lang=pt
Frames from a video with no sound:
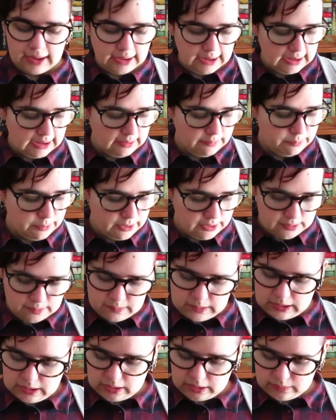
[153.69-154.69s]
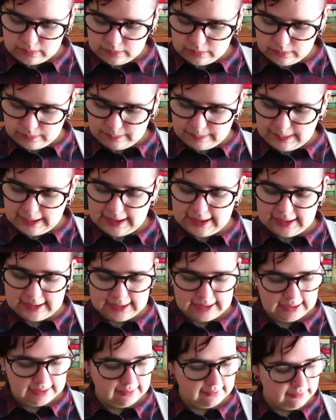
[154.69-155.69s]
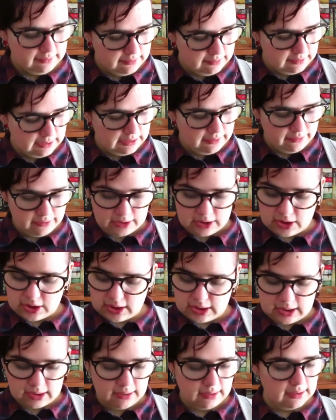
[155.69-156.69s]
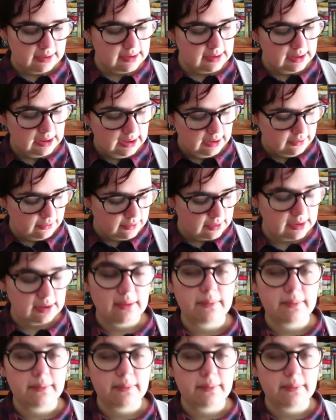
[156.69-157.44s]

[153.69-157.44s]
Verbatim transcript: E por isso mesmo, para ler o Unfinished Tales e o